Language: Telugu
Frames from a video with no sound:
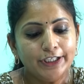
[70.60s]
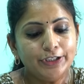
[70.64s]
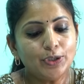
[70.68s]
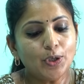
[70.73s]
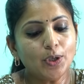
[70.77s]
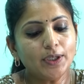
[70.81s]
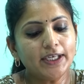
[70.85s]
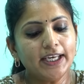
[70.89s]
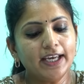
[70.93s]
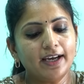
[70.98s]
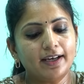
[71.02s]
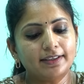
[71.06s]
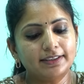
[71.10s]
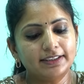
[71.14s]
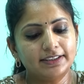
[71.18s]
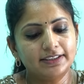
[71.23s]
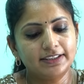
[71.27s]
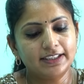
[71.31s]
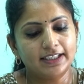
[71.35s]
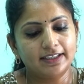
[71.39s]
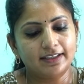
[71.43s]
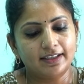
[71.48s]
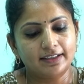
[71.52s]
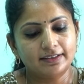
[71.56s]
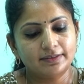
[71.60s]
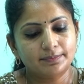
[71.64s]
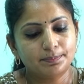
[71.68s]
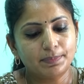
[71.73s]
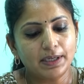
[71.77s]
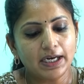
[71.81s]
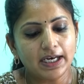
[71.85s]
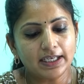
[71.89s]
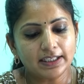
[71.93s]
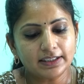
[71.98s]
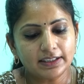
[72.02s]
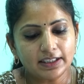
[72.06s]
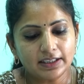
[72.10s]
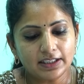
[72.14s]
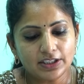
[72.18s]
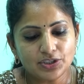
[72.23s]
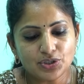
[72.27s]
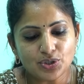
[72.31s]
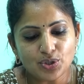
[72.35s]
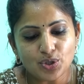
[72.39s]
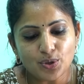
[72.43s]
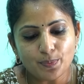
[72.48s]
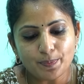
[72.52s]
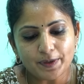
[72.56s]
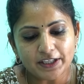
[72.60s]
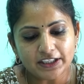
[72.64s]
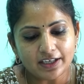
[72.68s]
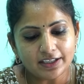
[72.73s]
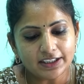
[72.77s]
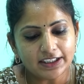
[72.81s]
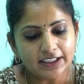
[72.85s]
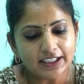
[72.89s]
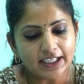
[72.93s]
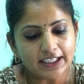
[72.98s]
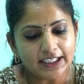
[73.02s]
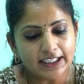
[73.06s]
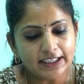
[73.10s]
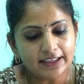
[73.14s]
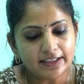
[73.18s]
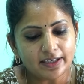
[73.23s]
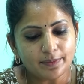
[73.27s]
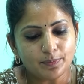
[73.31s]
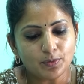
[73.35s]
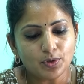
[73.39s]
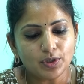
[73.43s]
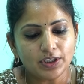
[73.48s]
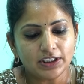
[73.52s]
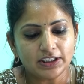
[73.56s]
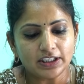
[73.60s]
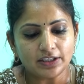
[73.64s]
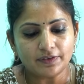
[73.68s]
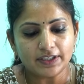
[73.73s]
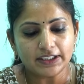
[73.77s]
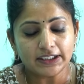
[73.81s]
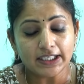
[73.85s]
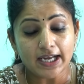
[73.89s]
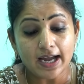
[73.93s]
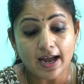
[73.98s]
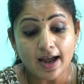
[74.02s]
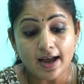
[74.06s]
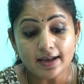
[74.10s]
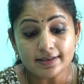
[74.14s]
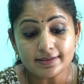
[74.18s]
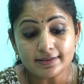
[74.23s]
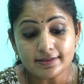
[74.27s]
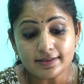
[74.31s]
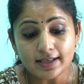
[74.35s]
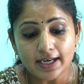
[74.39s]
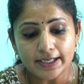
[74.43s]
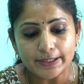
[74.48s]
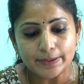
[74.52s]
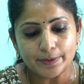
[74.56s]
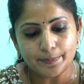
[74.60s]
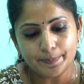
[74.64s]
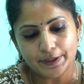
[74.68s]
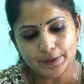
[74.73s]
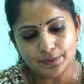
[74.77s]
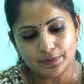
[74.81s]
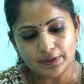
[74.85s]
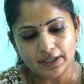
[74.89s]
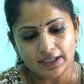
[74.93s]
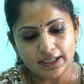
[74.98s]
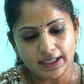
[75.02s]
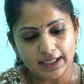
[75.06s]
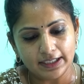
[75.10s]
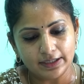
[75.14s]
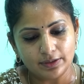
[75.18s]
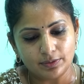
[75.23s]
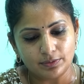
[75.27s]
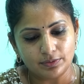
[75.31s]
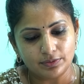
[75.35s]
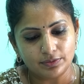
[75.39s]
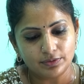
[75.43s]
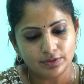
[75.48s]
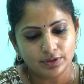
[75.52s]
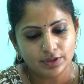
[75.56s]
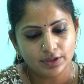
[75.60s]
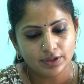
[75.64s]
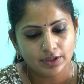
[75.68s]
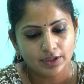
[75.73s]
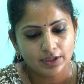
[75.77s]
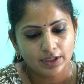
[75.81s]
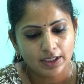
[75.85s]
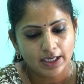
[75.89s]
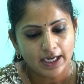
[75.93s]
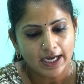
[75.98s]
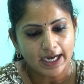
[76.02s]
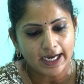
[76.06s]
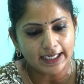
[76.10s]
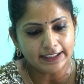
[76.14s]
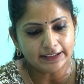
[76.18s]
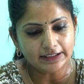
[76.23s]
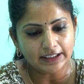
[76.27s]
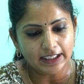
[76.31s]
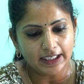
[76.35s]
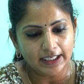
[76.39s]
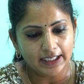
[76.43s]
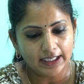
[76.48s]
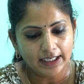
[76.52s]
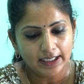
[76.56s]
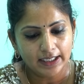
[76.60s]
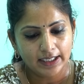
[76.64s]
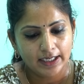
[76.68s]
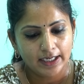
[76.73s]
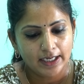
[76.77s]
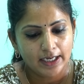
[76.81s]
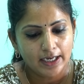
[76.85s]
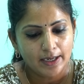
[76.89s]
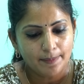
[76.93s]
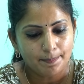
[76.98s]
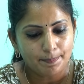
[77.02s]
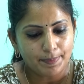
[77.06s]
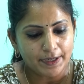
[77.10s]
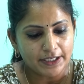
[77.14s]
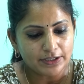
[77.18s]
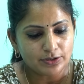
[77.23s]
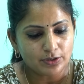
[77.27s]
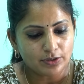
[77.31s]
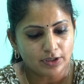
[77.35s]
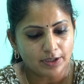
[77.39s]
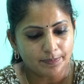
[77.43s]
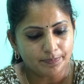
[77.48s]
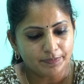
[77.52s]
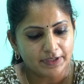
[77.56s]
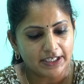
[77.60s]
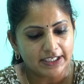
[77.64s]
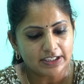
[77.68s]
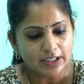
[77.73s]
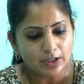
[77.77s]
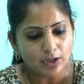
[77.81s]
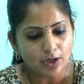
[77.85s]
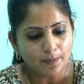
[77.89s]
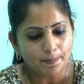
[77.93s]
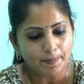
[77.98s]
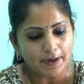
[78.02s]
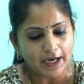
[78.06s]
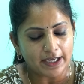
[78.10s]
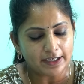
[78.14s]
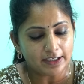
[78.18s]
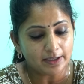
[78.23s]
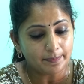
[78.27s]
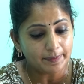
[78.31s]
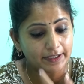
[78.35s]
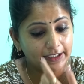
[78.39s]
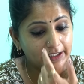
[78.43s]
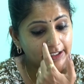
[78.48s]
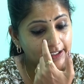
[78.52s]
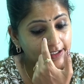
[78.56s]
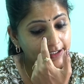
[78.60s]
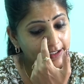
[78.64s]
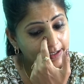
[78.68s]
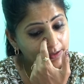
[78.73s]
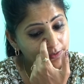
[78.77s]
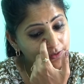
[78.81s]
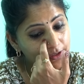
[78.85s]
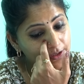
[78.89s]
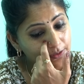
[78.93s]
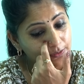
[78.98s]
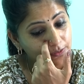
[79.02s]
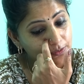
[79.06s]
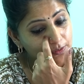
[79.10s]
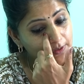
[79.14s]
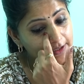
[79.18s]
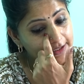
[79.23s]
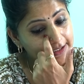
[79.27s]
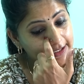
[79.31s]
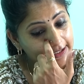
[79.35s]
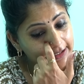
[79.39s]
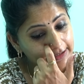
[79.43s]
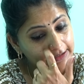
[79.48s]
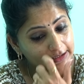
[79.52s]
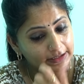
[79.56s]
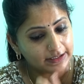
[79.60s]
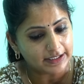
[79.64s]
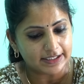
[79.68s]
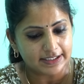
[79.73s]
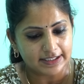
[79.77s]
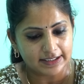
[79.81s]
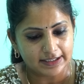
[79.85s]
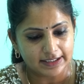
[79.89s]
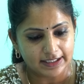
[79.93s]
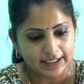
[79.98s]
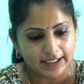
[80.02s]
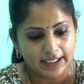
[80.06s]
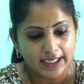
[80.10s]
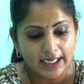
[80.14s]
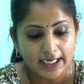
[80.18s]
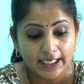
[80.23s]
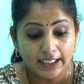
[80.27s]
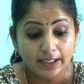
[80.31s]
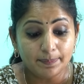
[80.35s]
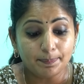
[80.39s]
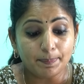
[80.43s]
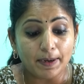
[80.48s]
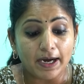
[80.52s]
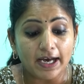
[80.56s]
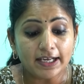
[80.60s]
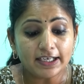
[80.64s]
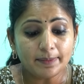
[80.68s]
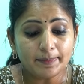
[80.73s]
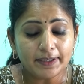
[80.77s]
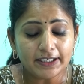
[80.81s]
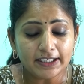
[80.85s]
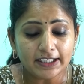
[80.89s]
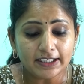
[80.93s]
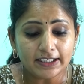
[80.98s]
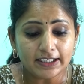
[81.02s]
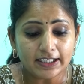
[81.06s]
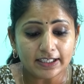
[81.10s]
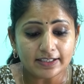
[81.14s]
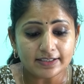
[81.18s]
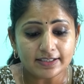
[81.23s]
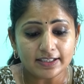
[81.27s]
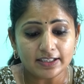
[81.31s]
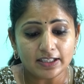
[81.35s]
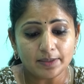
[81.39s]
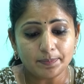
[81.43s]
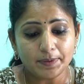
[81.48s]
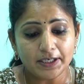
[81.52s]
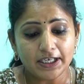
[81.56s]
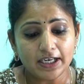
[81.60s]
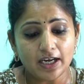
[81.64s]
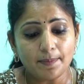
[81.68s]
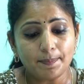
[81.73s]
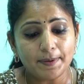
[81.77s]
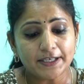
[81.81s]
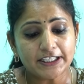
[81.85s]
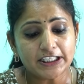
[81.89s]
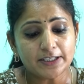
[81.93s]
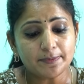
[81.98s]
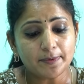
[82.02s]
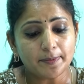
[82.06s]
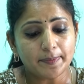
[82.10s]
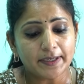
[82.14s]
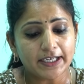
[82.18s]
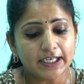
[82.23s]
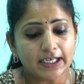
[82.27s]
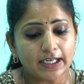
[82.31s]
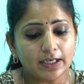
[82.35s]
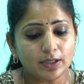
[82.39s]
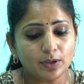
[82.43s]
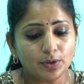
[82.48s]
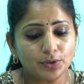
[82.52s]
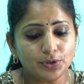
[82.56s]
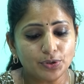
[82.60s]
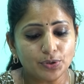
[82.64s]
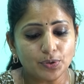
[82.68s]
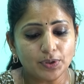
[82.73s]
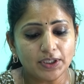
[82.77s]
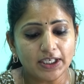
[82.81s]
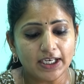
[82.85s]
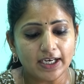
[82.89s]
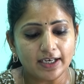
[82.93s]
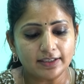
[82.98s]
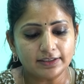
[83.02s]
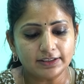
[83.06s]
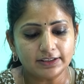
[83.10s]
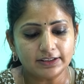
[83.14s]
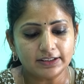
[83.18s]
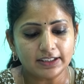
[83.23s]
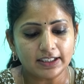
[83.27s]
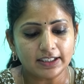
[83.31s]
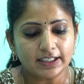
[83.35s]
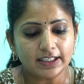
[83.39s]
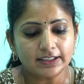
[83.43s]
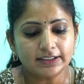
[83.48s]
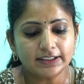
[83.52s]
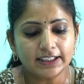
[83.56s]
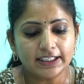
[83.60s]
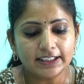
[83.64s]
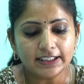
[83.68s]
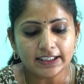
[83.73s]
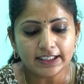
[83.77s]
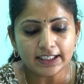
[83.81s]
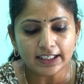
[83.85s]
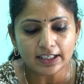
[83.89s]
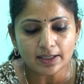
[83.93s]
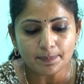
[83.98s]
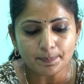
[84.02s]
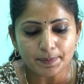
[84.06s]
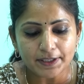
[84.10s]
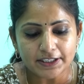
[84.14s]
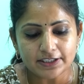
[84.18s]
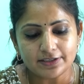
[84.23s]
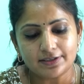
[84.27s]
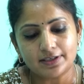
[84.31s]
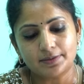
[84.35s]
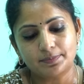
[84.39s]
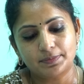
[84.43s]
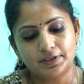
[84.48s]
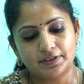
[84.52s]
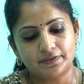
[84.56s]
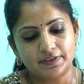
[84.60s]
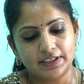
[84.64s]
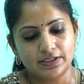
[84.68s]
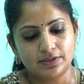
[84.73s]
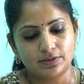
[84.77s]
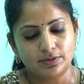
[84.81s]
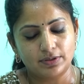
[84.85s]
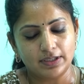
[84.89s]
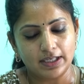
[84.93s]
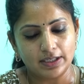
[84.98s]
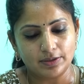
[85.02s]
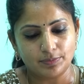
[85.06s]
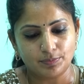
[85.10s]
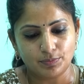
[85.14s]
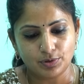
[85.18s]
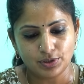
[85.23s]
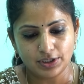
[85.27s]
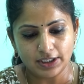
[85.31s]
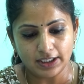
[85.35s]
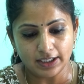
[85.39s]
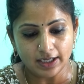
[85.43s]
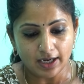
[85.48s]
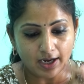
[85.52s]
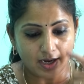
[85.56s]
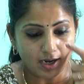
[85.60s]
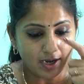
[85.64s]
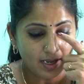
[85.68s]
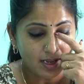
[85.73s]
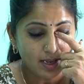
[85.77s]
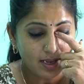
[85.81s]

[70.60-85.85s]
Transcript: యోగి ఆదిత్యనాథ్ భారతదేశంలో ప్రధాని నరేంద్ర మోడీ తర్వాత ఆ స్థాయిలో పేరున్న నాయకులు అయితే ప్రస్తుతం దేశంలో పార్లమెంట్ ఎన్నికలు జరుగుతున్న సంగతి తెలిసింది ఈ పార్లమెంట్ ఎన్నికల సందర్భంగా పశ్చిమ బెంగాల్లో యోగి ఆదిత్యనాథ్ ఎన్నికల ప్రచారం నిర్వహిస్తున్నారు ముఖ్యంగా